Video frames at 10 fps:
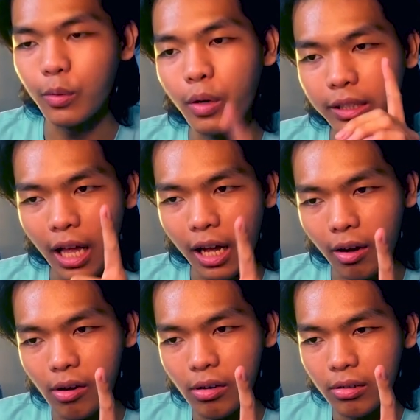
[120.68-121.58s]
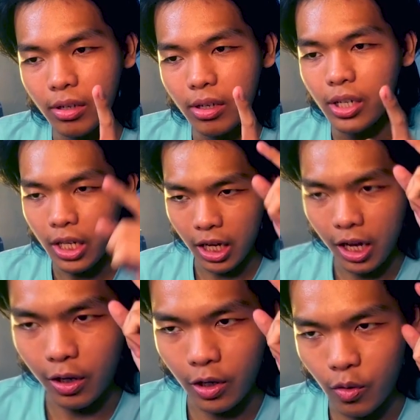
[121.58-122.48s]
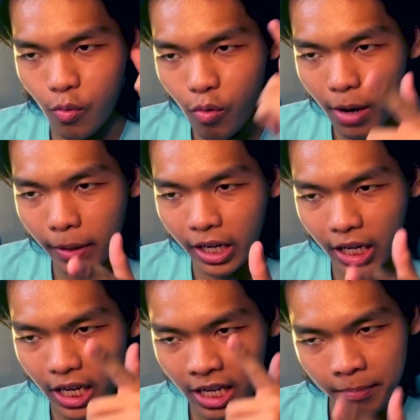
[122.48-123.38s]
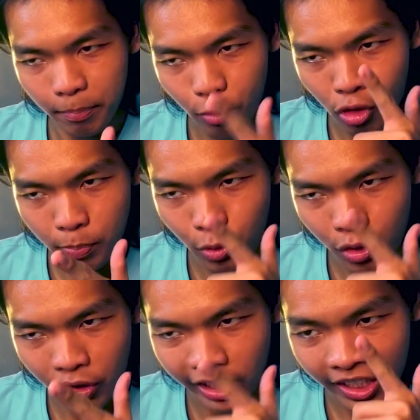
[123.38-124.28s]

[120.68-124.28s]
gua taruh Kalau gua eh, pukul-pukul